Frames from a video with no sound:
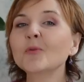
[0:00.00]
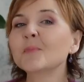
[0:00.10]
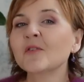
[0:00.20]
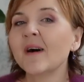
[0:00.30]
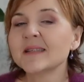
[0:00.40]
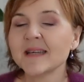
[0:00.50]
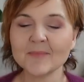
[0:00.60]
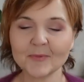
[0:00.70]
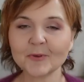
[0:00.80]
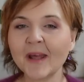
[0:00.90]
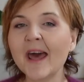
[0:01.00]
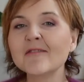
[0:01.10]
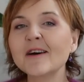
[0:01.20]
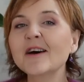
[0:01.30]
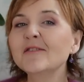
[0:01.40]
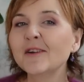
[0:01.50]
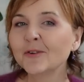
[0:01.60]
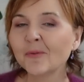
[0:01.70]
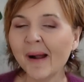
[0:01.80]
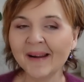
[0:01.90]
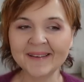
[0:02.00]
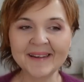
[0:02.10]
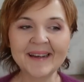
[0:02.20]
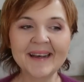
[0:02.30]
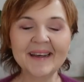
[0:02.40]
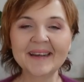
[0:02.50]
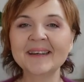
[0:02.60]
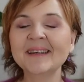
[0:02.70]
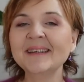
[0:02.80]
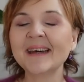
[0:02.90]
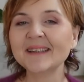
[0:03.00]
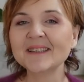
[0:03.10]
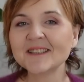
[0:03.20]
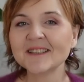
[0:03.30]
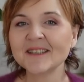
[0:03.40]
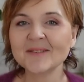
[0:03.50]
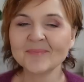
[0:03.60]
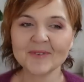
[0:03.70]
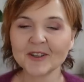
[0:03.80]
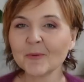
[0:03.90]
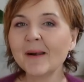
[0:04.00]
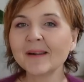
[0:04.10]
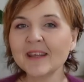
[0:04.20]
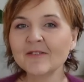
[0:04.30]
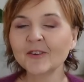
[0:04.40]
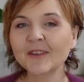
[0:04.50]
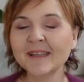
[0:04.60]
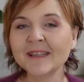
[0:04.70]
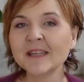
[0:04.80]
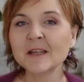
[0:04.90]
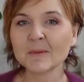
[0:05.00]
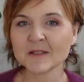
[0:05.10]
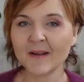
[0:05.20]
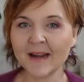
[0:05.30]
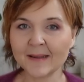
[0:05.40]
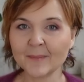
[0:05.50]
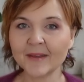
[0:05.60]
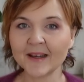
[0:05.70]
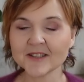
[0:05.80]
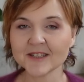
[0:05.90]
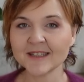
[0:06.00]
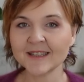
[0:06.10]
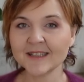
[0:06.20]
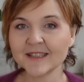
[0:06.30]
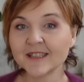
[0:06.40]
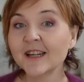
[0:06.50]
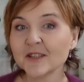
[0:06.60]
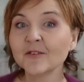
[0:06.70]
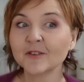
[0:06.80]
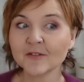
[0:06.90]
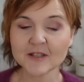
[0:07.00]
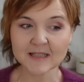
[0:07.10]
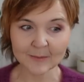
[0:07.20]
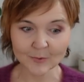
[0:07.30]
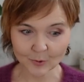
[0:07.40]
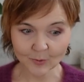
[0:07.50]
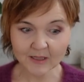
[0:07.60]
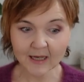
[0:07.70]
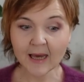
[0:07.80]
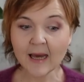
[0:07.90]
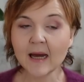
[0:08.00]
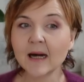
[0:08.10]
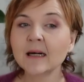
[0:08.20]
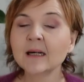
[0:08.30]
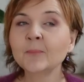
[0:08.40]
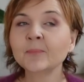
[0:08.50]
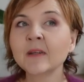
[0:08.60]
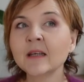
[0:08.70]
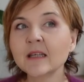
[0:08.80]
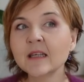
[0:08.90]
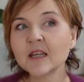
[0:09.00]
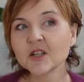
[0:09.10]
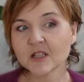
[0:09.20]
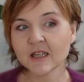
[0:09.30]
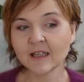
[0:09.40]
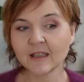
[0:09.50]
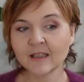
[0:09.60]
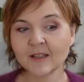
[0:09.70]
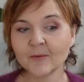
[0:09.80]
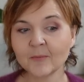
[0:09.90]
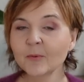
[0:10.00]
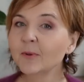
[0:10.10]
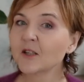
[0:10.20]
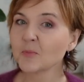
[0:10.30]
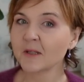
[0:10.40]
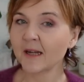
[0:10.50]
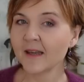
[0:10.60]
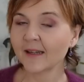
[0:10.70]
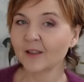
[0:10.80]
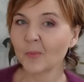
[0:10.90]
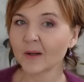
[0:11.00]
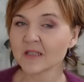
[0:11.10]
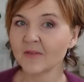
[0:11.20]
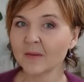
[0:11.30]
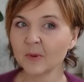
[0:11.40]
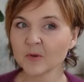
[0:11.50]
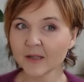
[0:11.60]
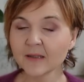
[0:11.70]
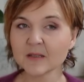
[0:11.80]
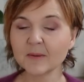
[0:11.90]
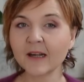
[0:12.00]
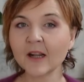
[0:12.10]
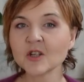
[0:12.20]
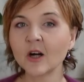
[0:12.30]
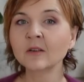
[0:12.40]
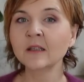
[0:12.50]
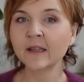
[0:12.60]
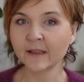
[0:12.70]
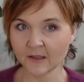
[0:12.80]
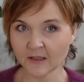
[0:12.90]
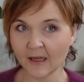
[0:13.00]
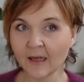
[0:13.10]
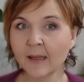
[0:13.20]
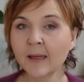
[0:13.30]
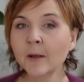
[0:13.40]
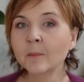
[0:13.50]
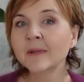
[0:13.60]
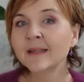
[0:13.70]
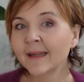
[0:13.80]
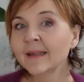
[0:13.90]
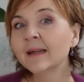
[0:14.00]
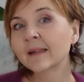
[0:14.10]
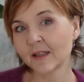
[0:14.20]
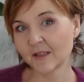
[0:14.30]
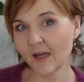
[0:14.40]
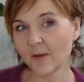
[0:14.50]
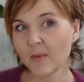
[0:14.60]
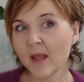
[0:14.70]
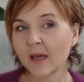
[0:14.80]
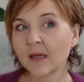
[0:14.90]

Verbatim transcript: odprowadza tutaj e ewentualny jakieś kropelki wody i nie pozwala nam też e, źle się w tym wszystkim czuć. Jeszcze były też pytania, kiedy pokazywałam poprzedni sweterek, czy on nie gryzie. Mnie nie gryzie.